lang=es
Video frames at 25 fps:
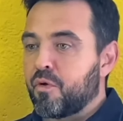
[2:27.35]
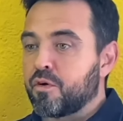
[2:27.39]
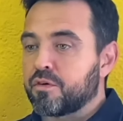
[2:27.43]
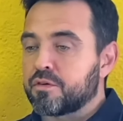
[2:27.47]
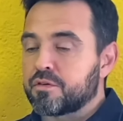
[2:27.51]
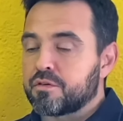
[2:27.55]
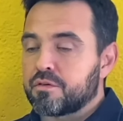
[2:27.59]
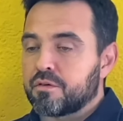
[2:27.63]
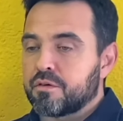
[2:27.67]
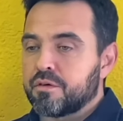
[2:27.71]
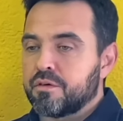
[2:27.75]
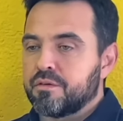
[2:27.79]

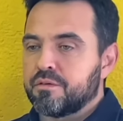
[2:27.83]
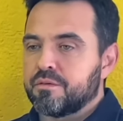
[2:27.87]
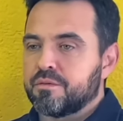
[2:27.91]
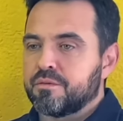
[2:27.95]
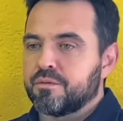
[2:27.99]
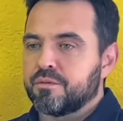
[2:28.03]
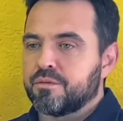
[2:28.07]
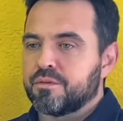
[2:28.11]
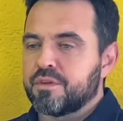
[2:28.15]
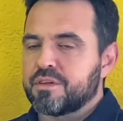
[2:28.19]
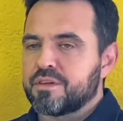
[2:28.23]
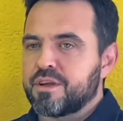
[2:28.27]
Soy
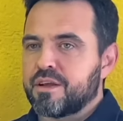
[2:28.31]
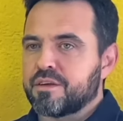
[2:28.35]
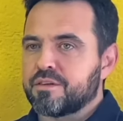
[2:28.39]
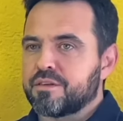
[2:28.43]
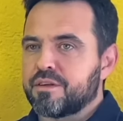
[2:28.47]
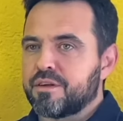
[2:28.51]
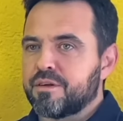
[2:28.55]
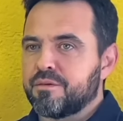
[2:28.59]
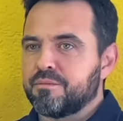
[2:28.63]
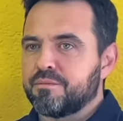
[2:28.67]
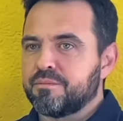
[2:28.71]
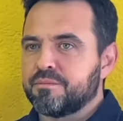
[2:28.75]
un
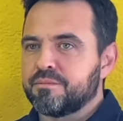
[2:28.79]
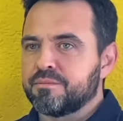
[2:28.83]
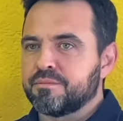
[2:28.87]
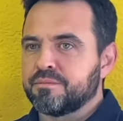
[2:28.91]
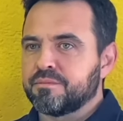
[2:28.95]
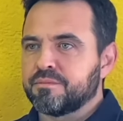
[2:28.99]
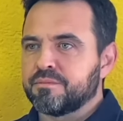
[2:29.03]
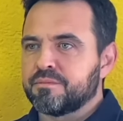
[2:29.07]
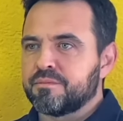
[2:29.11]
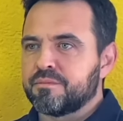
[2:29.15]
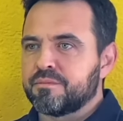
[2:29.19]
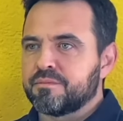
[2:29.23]
desastre
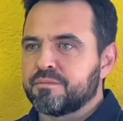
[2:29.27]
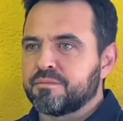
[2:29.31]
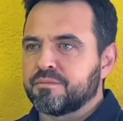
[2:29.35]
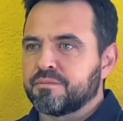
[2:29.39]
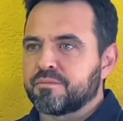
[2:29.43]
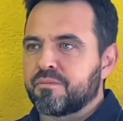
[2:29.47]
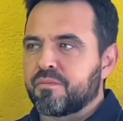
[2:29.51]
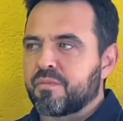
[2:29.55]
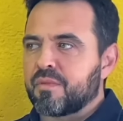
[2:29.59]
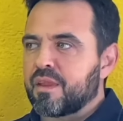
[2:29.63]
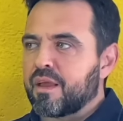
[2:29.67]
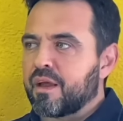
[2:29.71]

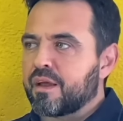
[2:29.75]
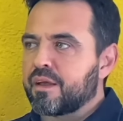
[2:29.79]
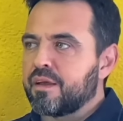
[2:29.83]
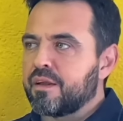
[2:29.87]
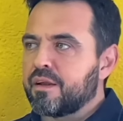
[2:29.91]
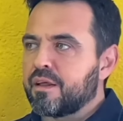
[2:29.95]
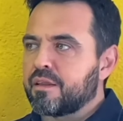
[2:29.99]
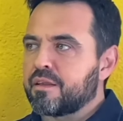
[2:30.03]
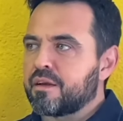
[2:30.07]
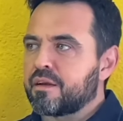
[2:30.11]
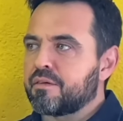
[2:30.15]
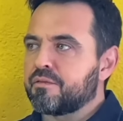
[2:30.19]
a quién
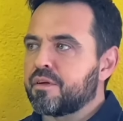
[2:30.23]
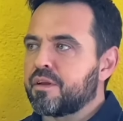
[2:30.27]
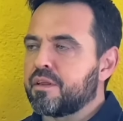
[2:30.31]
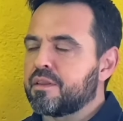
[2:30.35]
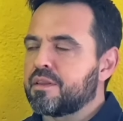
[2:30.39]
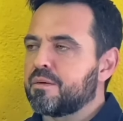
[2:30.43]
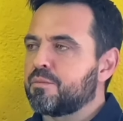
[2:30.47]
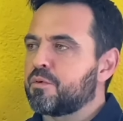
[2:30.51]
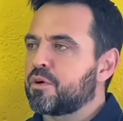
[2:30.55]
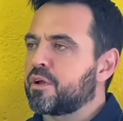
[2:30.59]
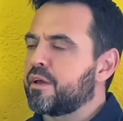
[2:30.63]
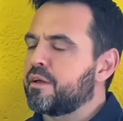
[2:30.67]
hace
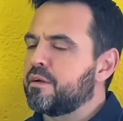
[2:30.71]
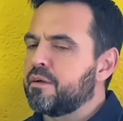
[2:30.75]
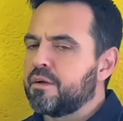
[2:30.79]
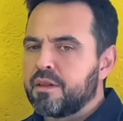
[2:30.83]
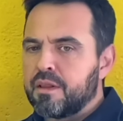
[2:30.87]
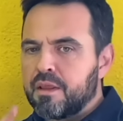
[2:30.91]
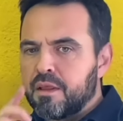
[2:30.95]
referencia, porque